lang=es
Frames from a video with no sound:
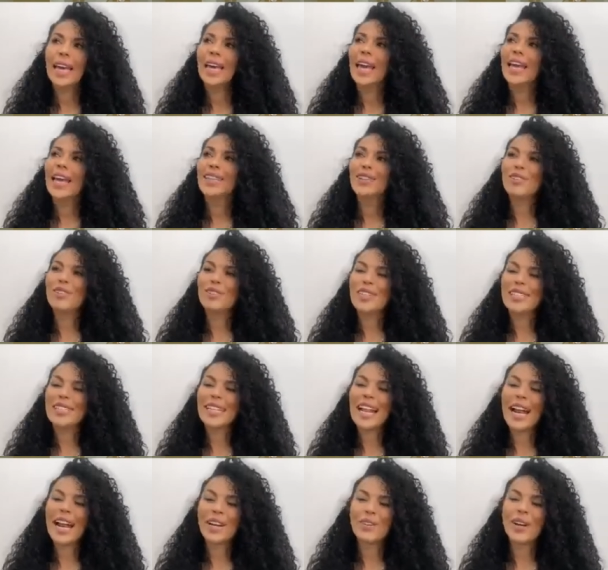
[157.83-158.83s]
Entonces,
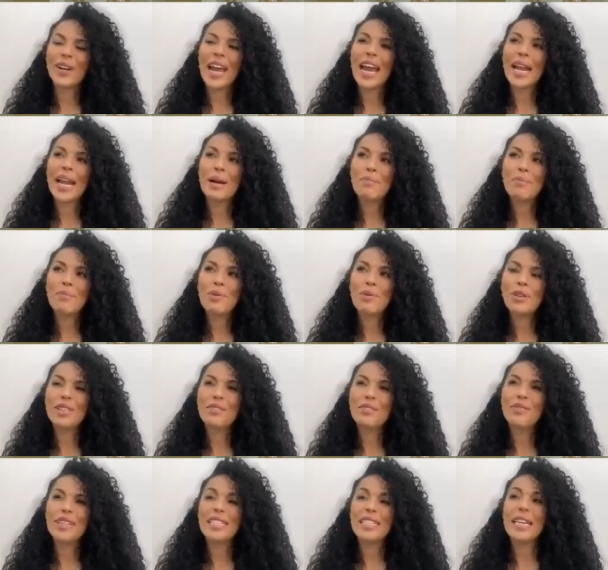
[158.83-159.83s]
claro, era muy
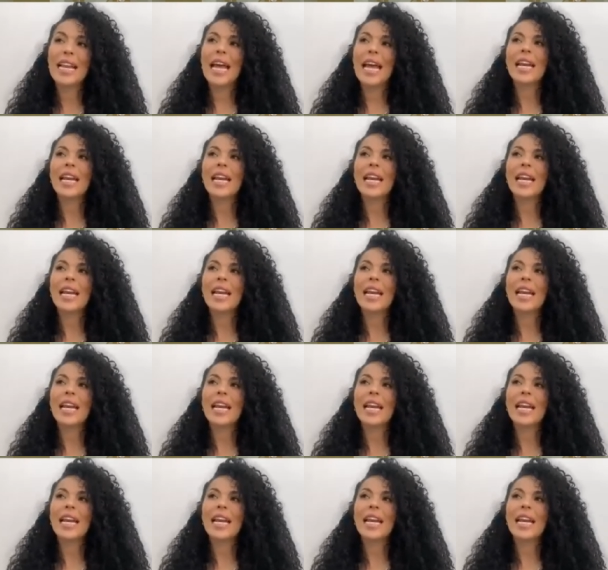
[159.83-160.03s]
difícil.